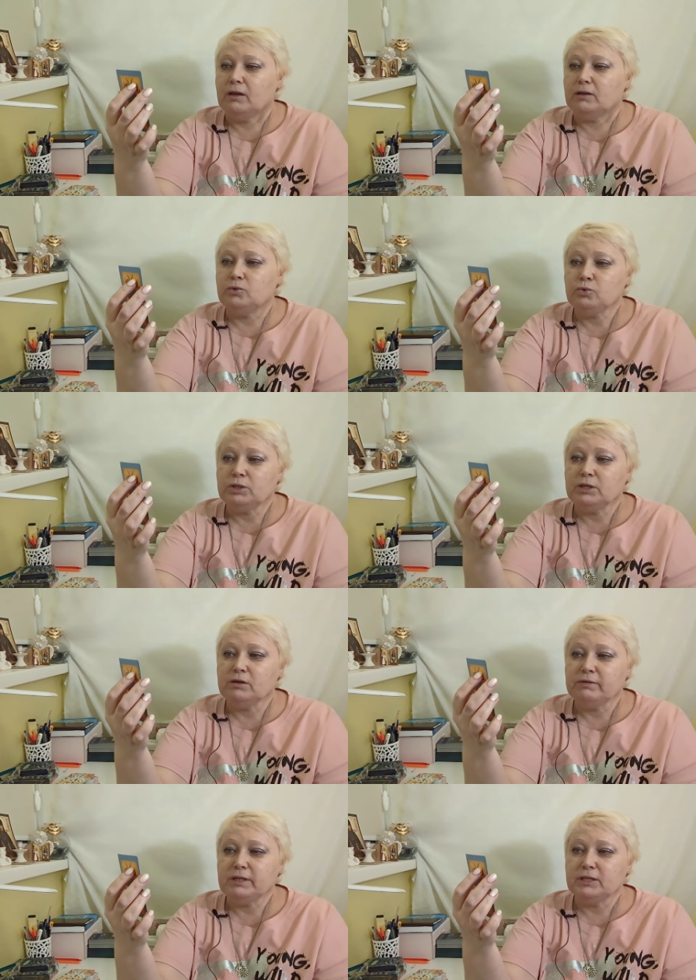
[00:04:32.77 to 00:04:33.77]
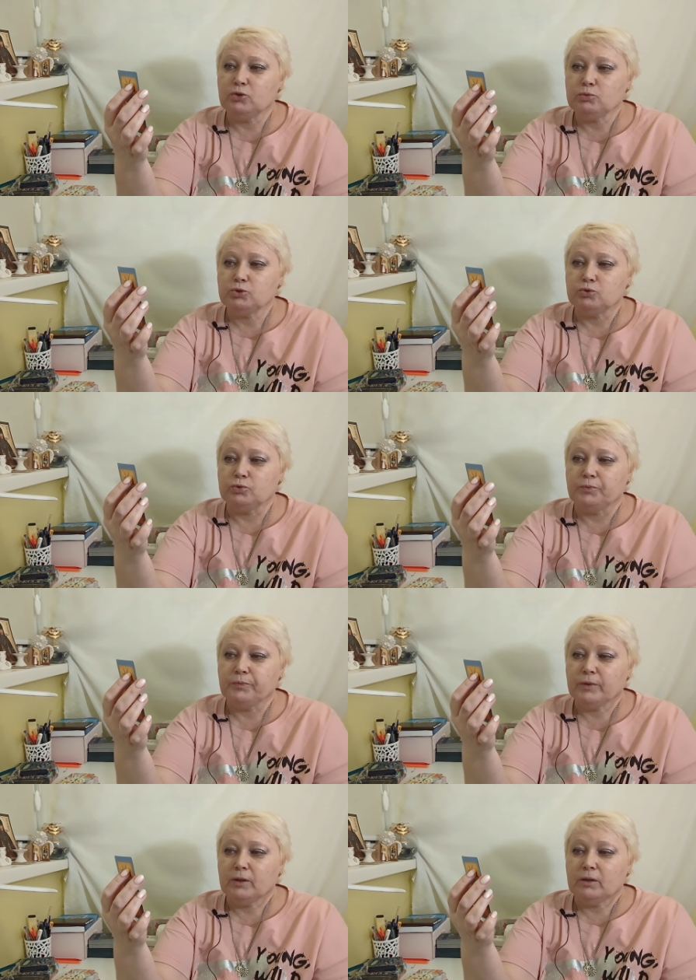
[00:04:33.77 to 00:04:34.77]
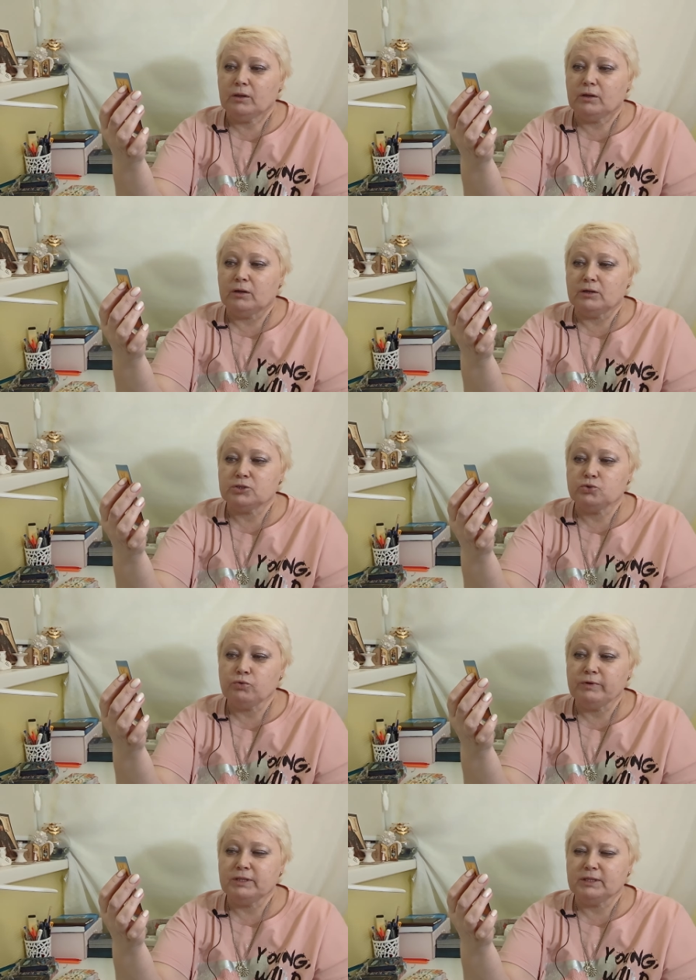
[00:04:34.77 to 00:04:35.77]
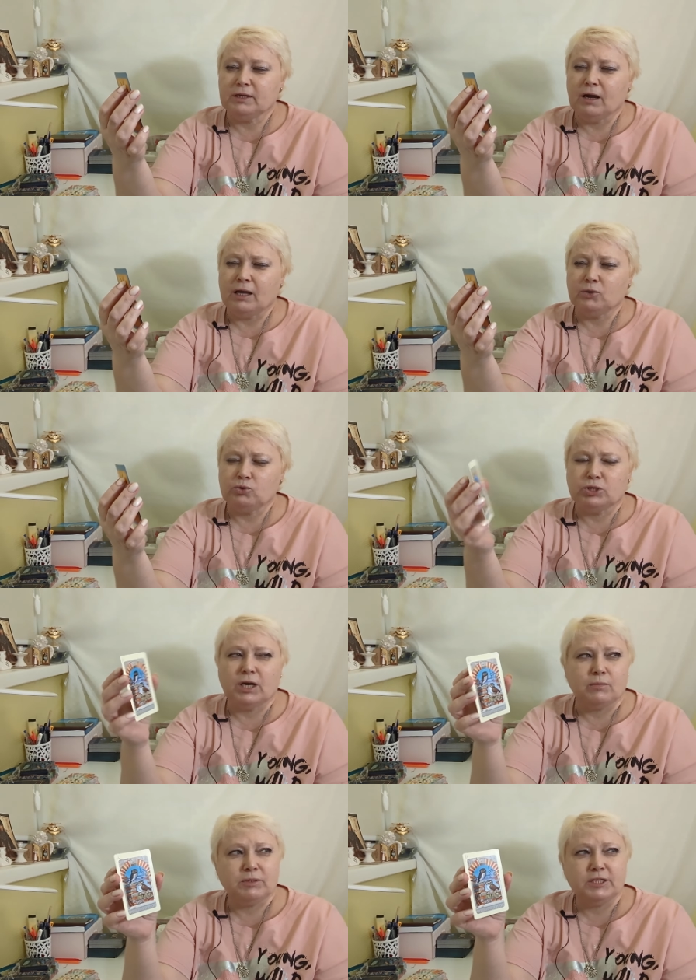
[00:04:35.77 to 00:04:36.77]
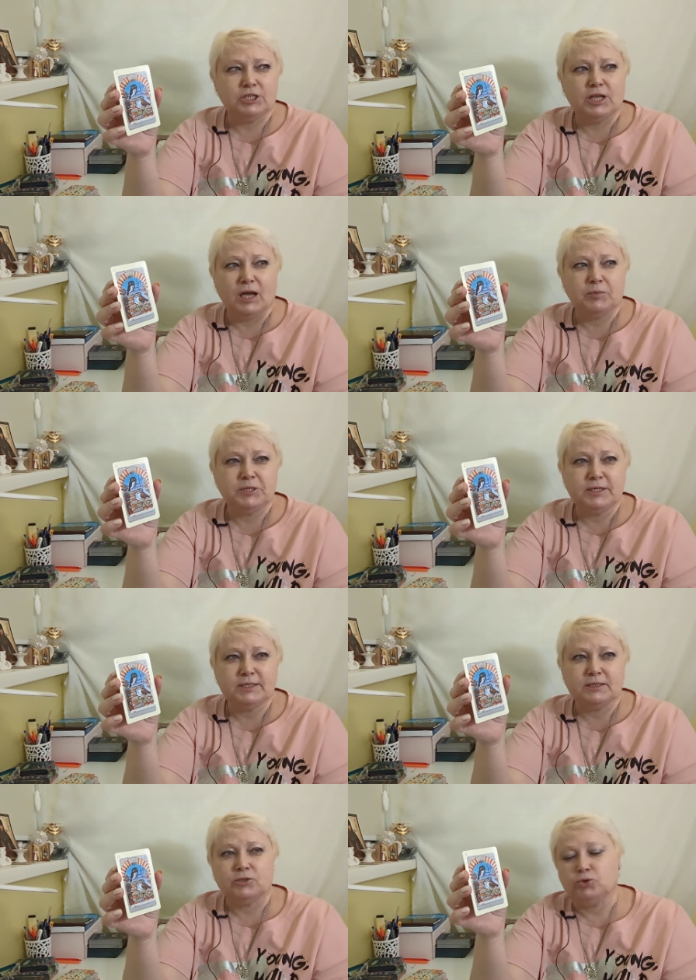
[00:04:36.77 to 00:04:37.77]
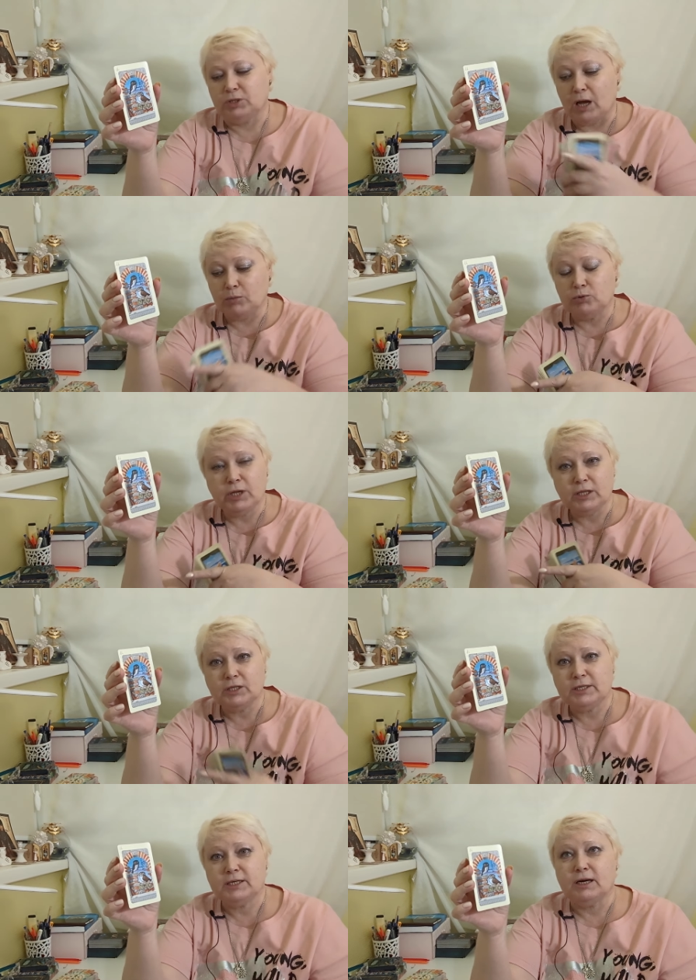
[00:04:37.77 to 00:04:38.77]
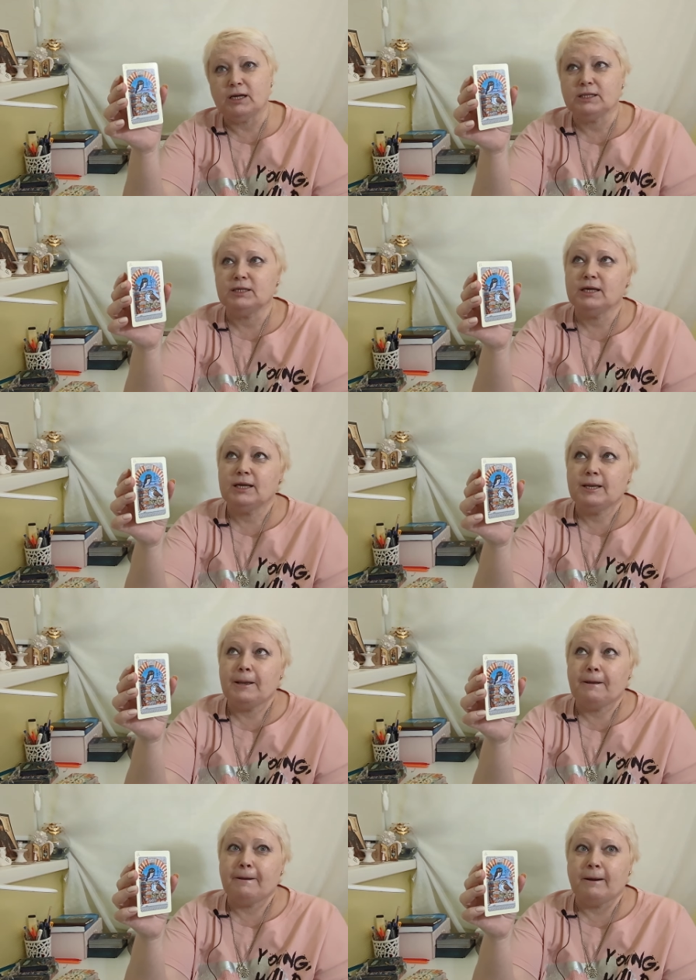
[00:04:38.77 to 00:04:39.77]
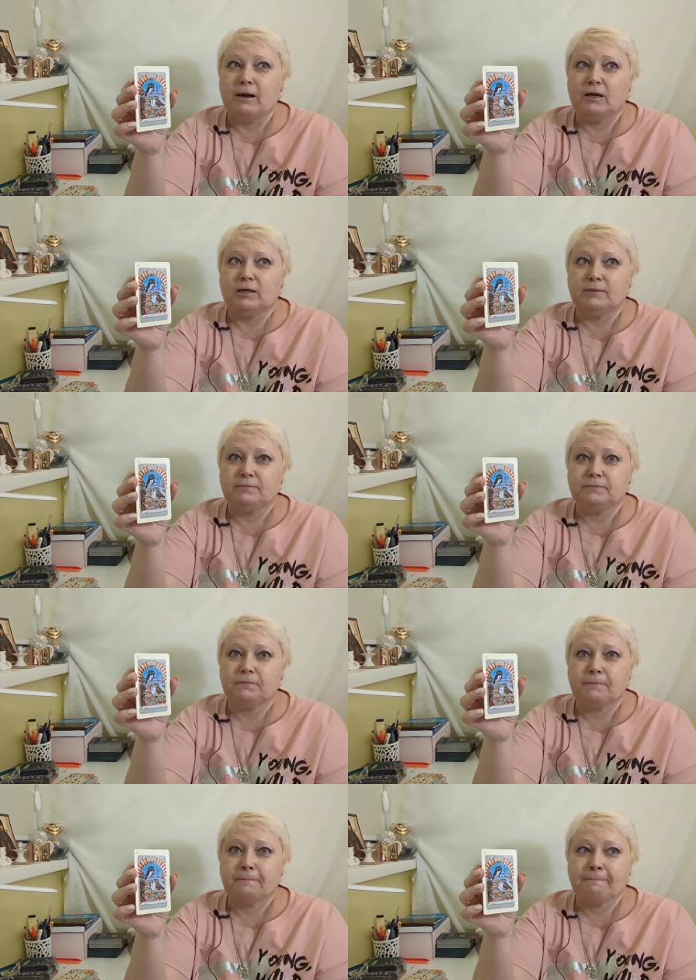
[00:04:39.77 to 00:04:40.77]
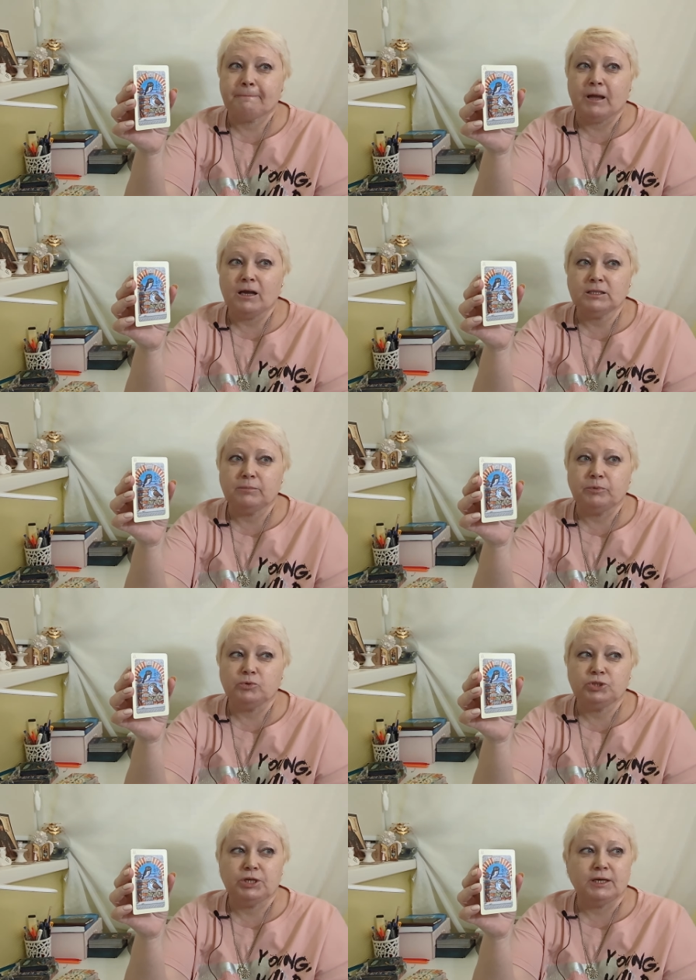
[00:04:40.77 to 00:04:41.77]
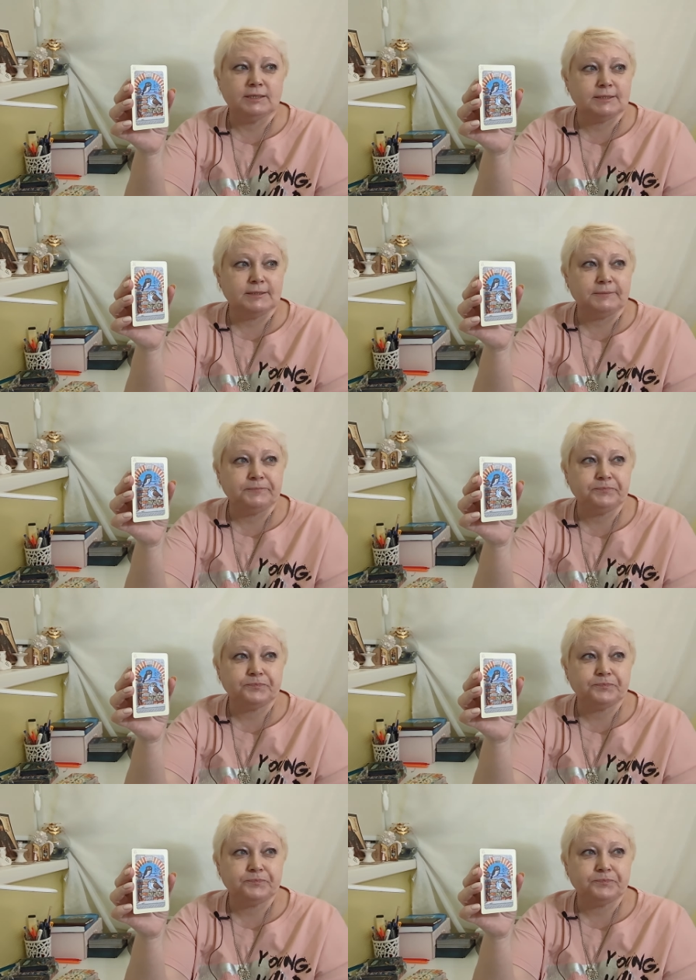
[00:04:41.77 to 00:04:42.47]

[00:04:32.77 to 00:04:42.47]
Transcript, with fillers: Ну, это говорит о том, что а, сова это такая тоже как бы ночная птица, что там луна на тех картах. А, как-то получается